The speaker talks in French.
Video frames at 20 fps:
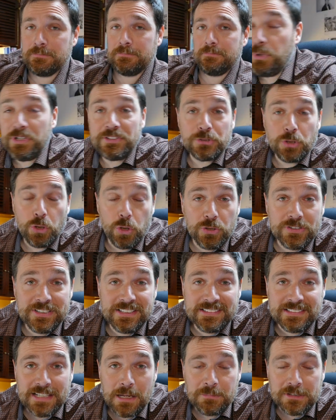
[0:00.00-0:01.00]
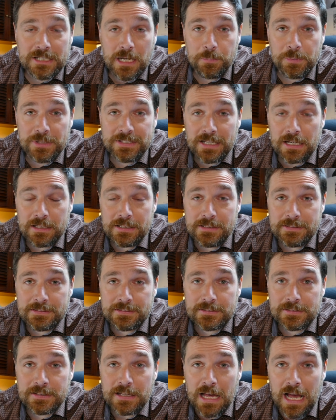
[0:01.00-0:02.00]
Puisque le système
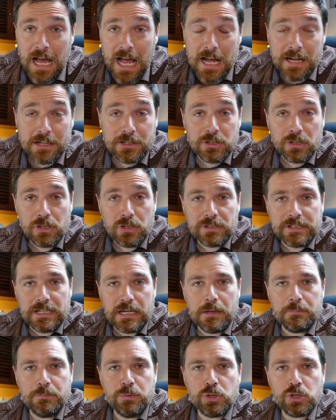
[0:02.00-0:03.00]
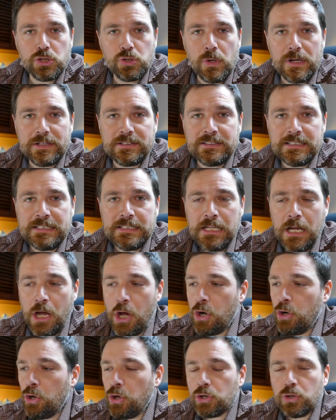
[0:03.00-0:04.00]
capitaliste accorde à la bourgeoisie
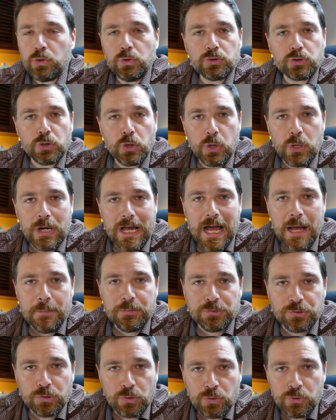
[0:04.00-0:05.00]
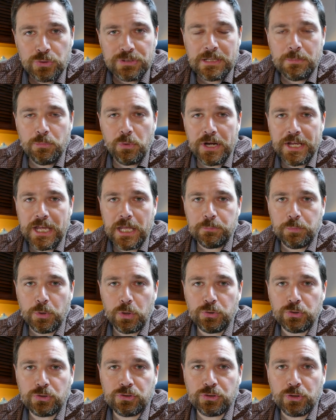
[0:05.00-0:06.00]
le contrôle absolu des moyens de
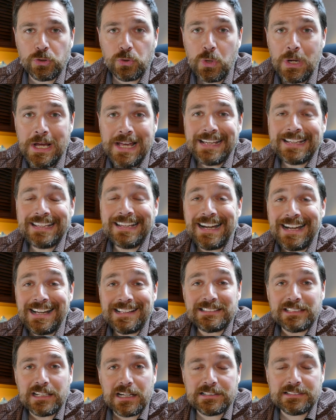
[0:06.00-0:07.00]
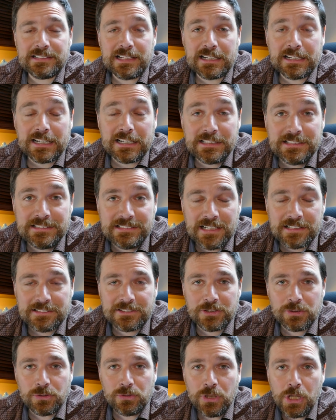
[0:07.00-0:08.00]
production grâce à la
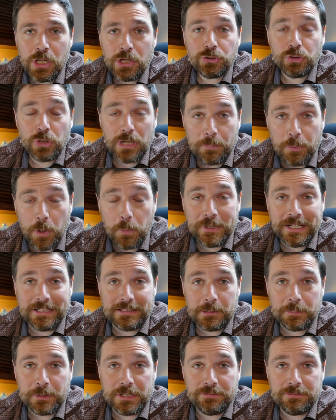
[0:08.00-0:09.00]
sacralisation de la propriété